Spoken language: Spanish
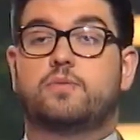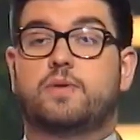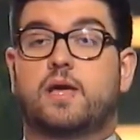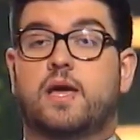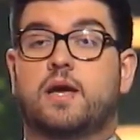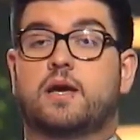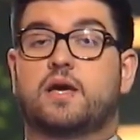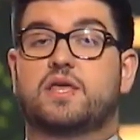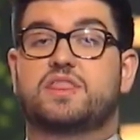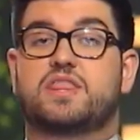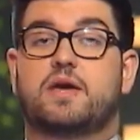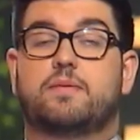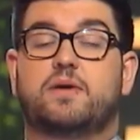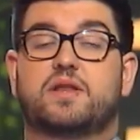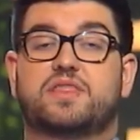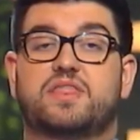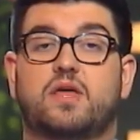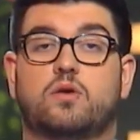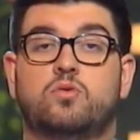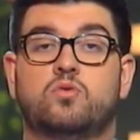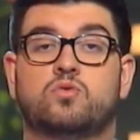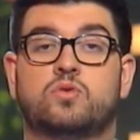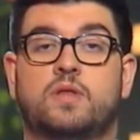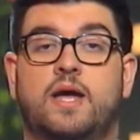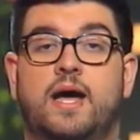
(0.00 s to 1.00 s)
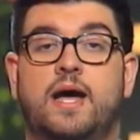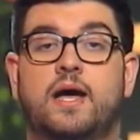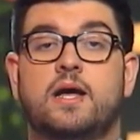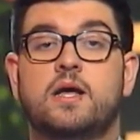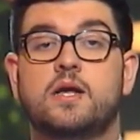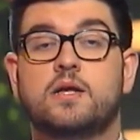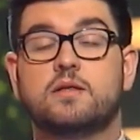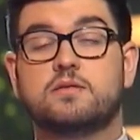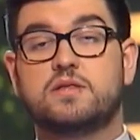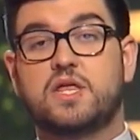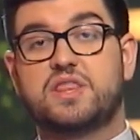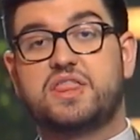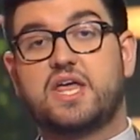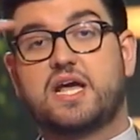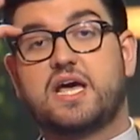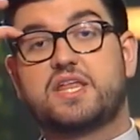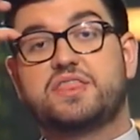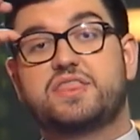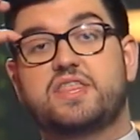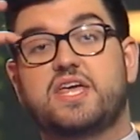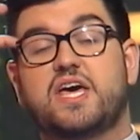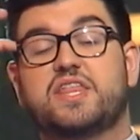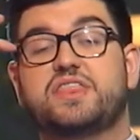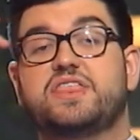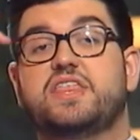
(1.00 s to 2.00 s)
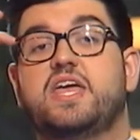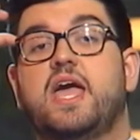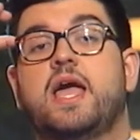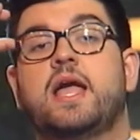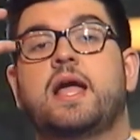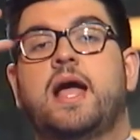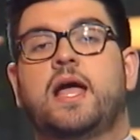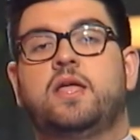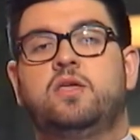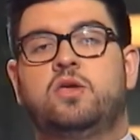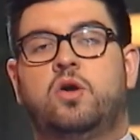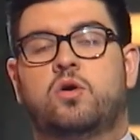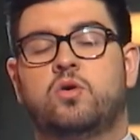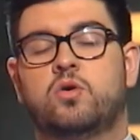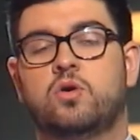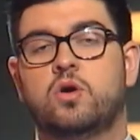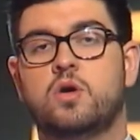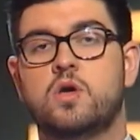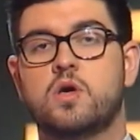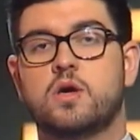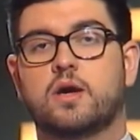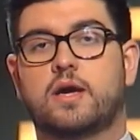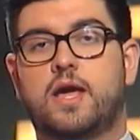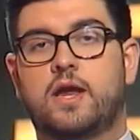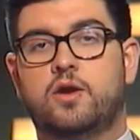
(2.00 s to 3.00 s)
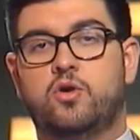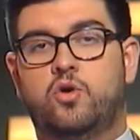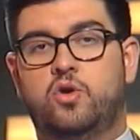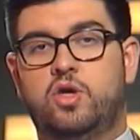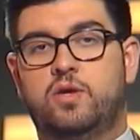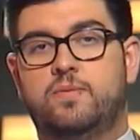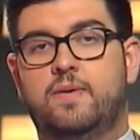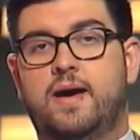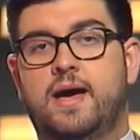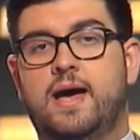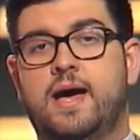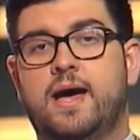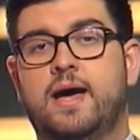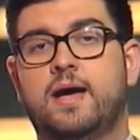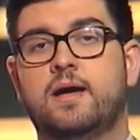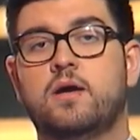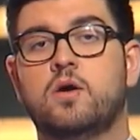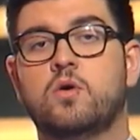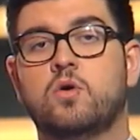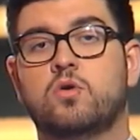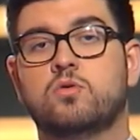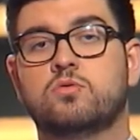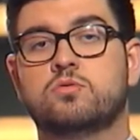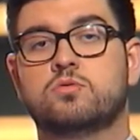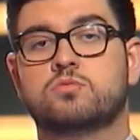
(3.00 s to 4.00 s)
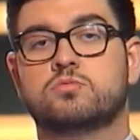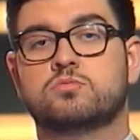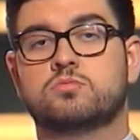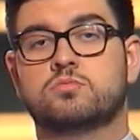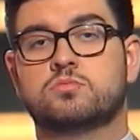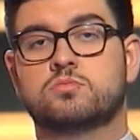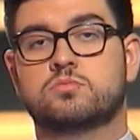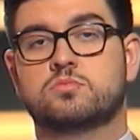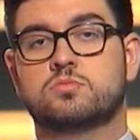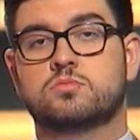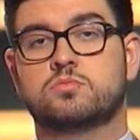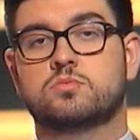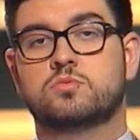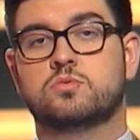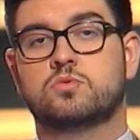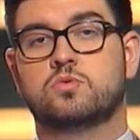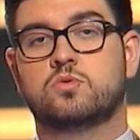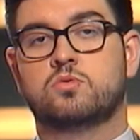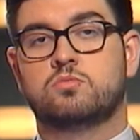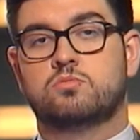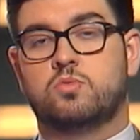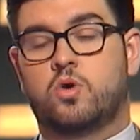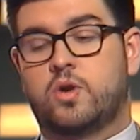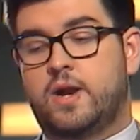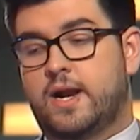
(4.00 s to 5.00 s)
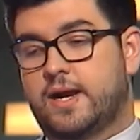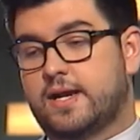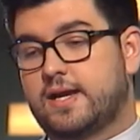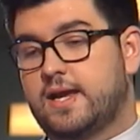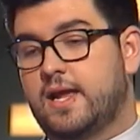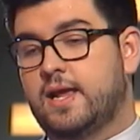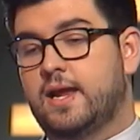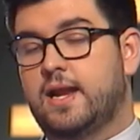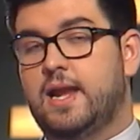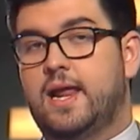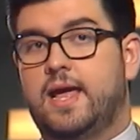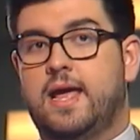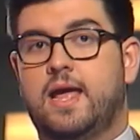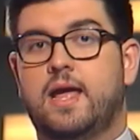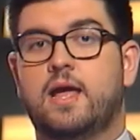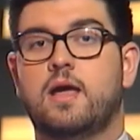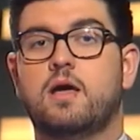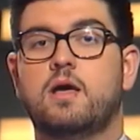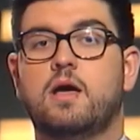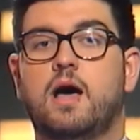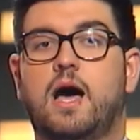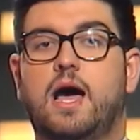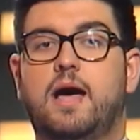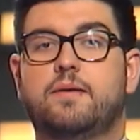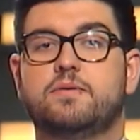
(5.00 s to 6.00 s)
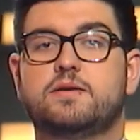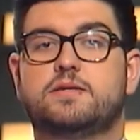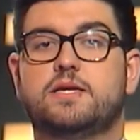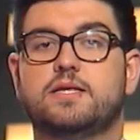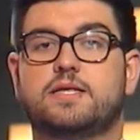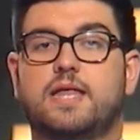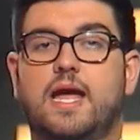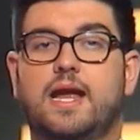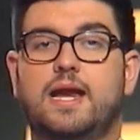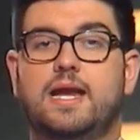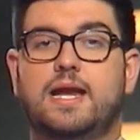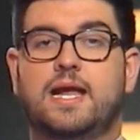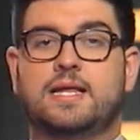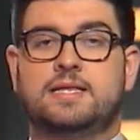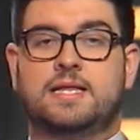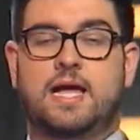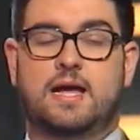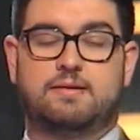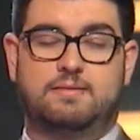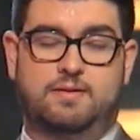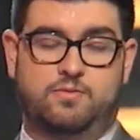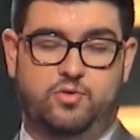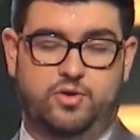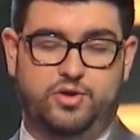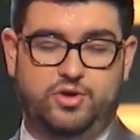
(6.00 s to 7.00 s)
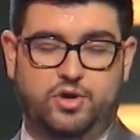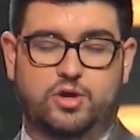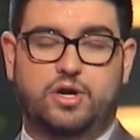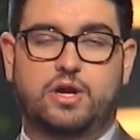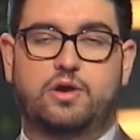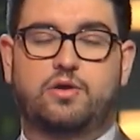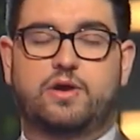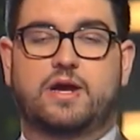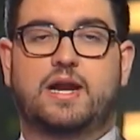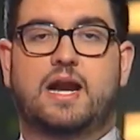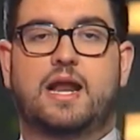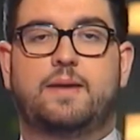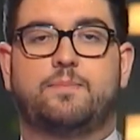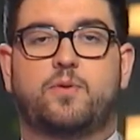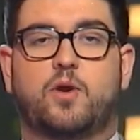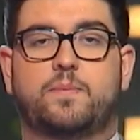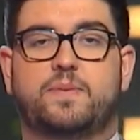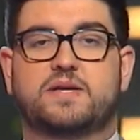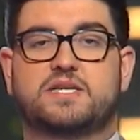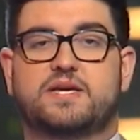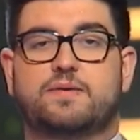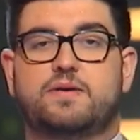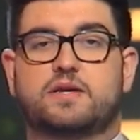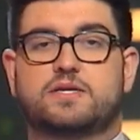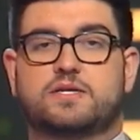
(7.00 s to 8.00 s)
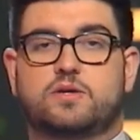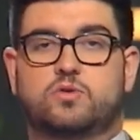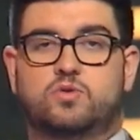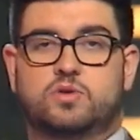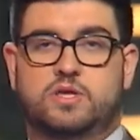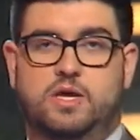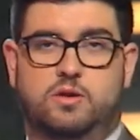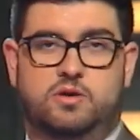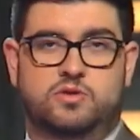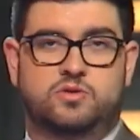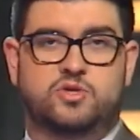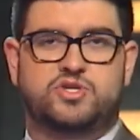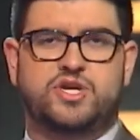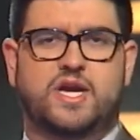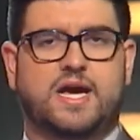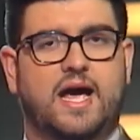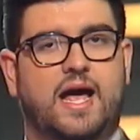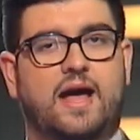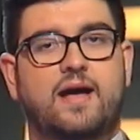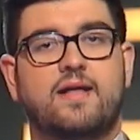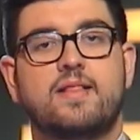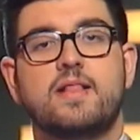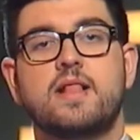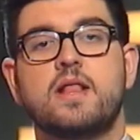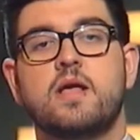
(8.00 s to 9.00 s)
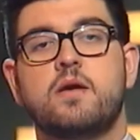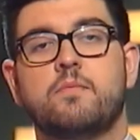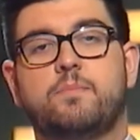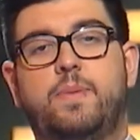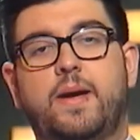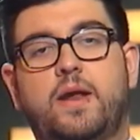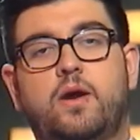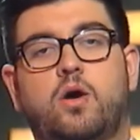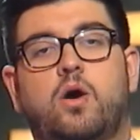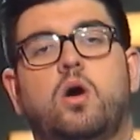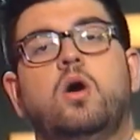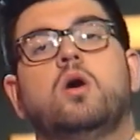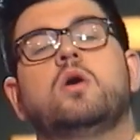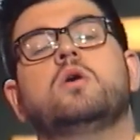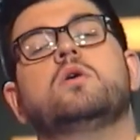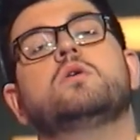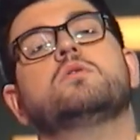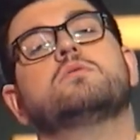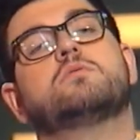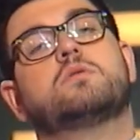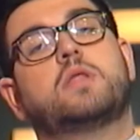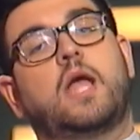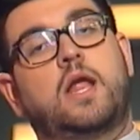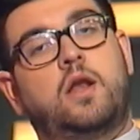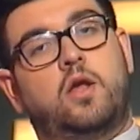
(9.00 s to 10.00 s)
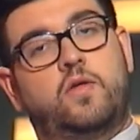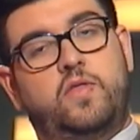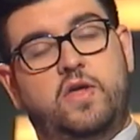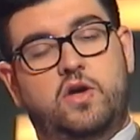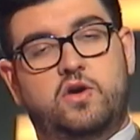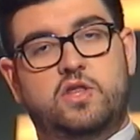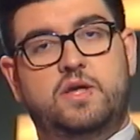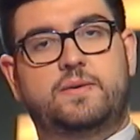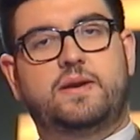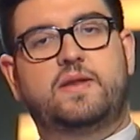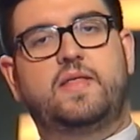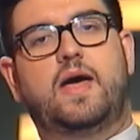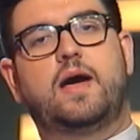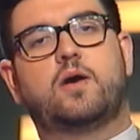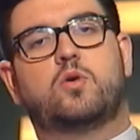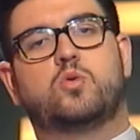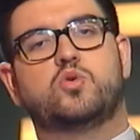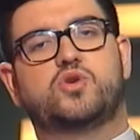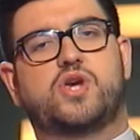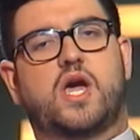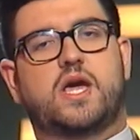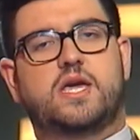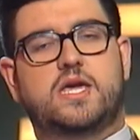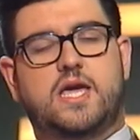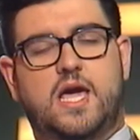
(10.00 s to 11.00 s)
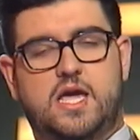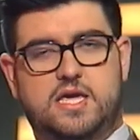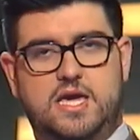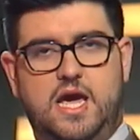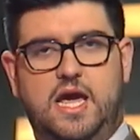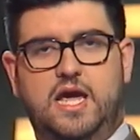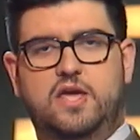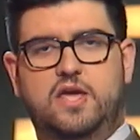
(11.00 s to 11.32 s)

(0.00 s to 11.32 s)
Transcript: bien, que Isabel II dice que hacía 100 años que no iba un, un monarca inglés a visitar Irlanda. Vamos, que yo creo que era la propia Isabel II cuando chica, pero... Te lo digo de verdad, escucha, y ella ha